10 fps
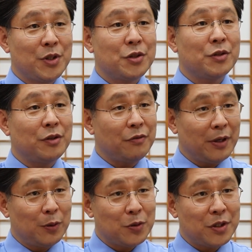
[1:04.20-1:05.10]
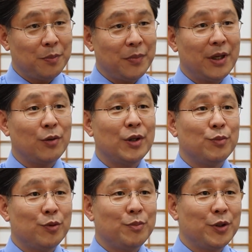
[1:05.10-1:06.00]
미셔너리 펠로우십이라고
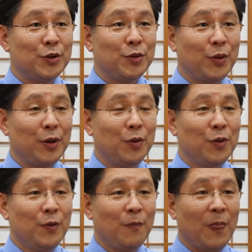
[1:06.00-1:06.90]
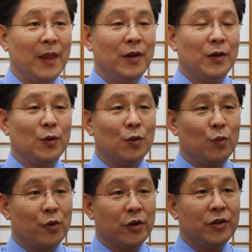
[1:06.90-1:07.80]
하는 무브먼트도 있고
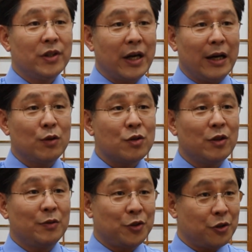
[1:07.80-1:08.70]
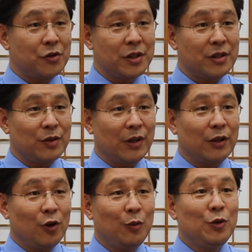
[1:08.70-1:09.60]
또 월드 카운슬 오브 처치스
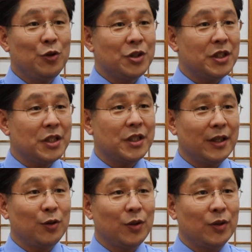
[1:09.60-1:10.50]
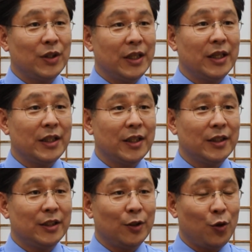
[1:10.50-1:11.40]
우리가 WCC라고
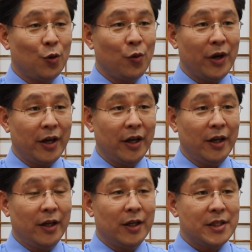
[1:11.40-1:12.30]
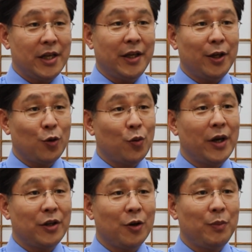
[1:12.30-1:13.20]
이야기하는 교회 세계
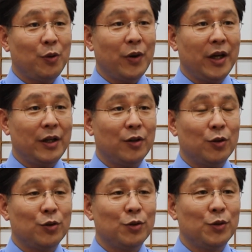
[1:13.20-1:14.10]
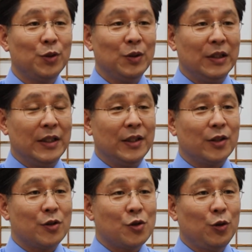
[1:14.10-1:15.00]
교회 협의회 이런 것들도
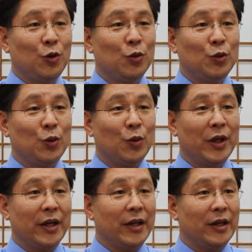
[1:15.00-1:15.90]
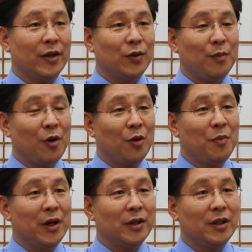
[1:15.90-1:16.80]
그런 선교 운동의 어떤
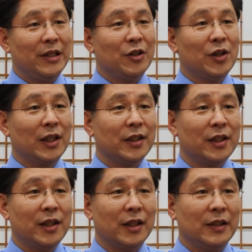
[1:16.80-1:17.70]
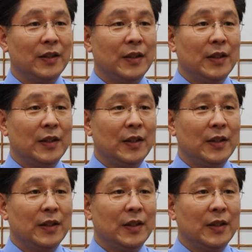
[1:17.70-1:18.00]
명맥을 이어가다가